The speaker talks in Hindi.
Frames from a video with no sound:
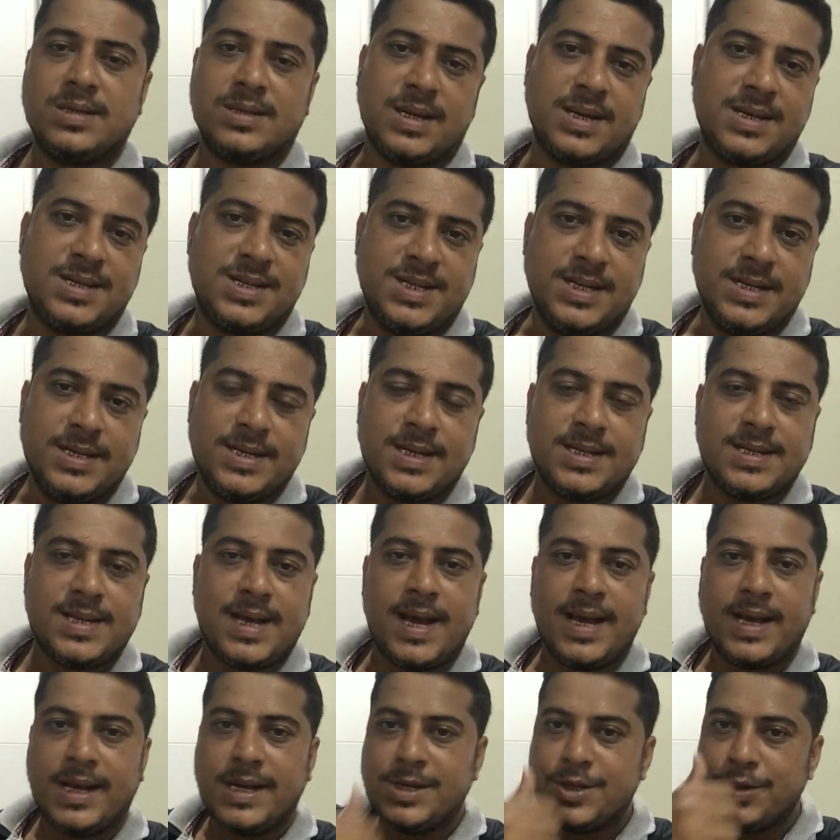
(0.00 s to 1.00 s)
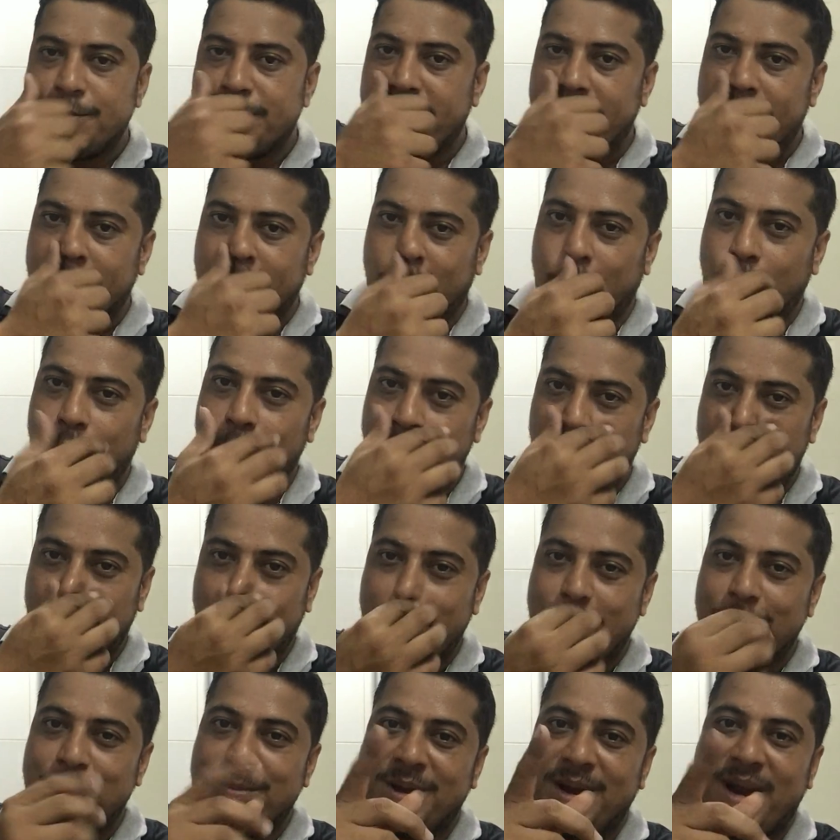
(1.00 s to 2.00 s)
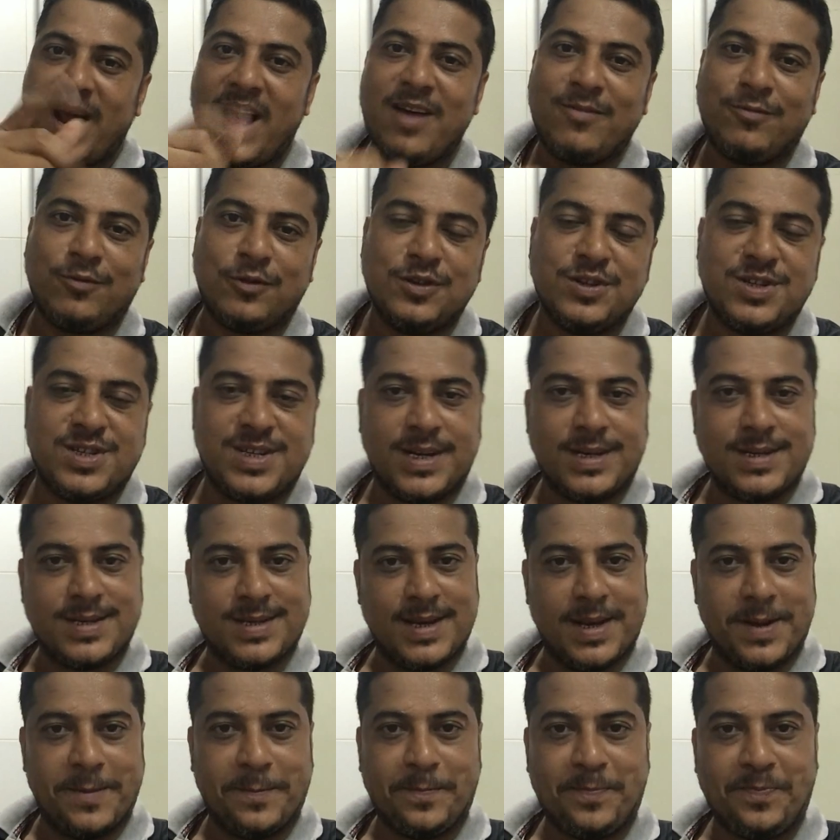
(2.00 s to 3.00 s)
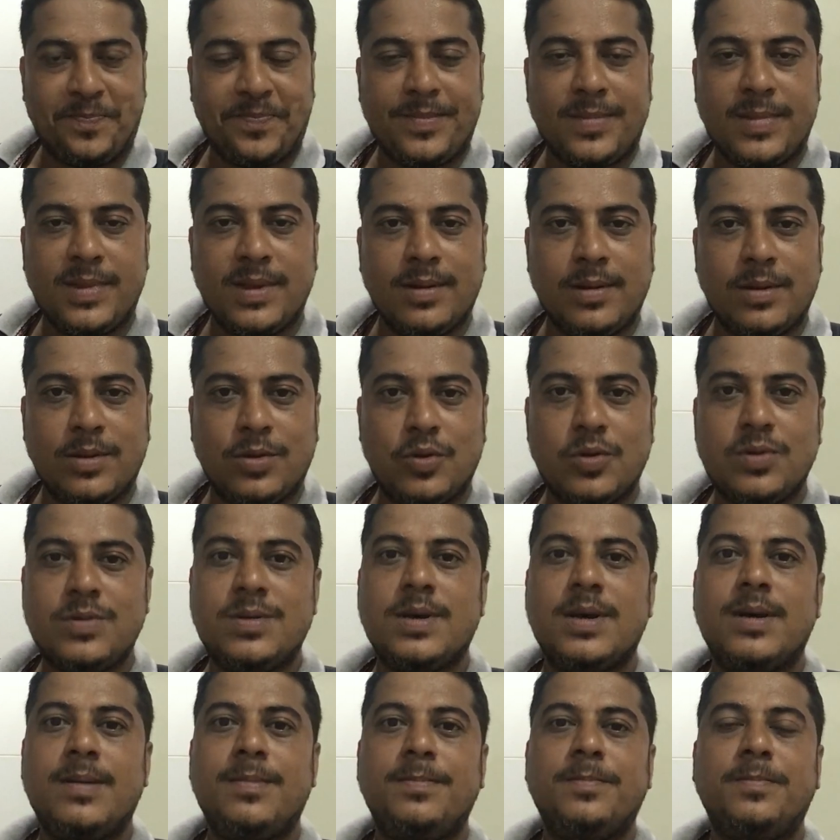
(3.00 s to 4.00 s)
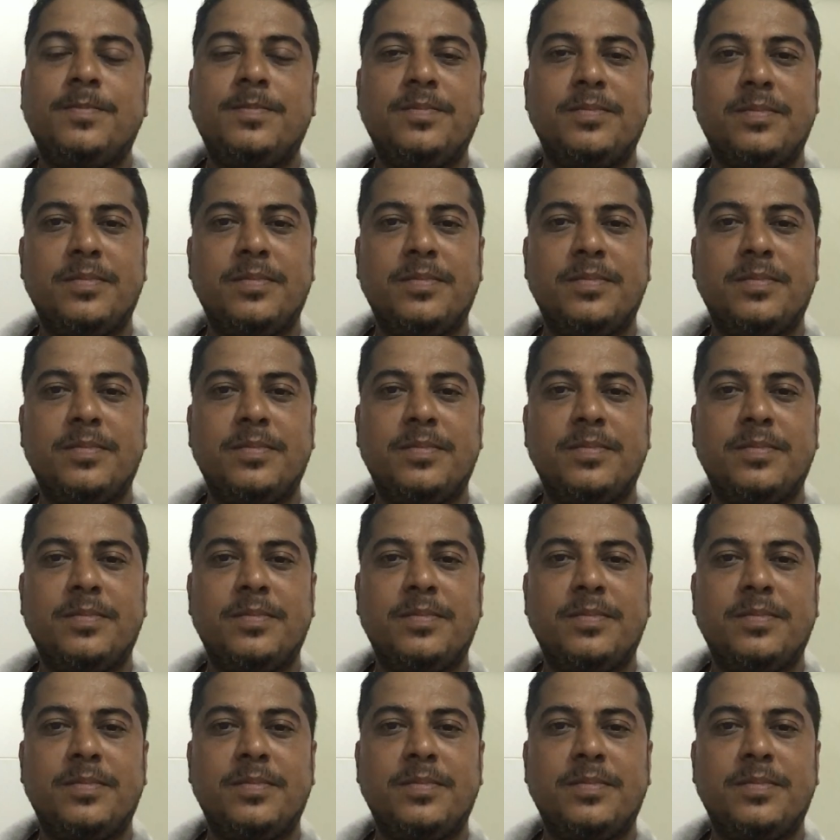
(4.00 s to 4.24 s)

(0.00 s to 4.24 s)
सर चीज़ ऐसा है कि जो मेरा गोप्रो है मेरा आईफोन सिक्स है तो सर